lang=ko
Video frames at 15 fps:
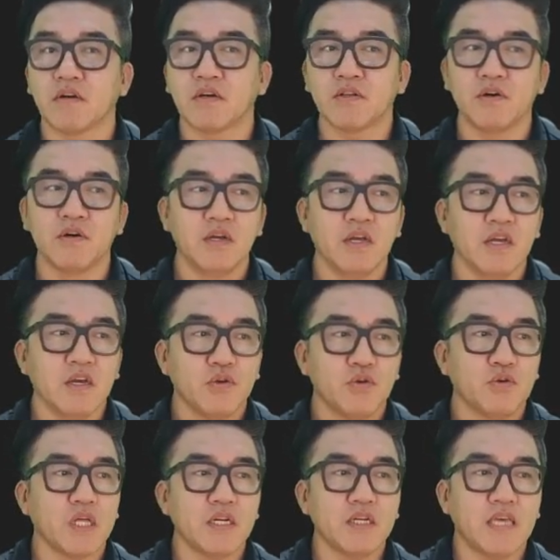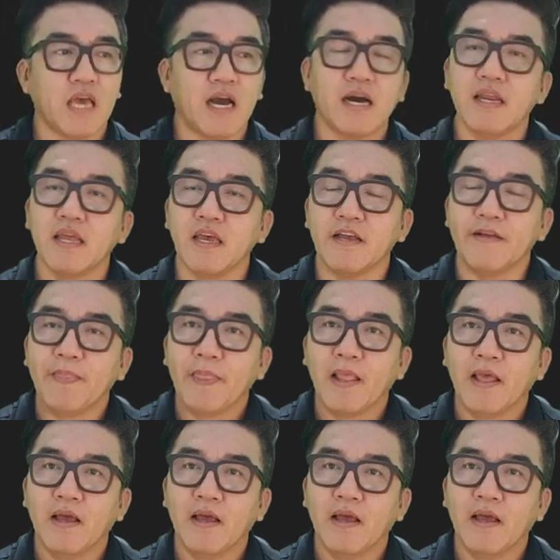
그래서 요새는 야간에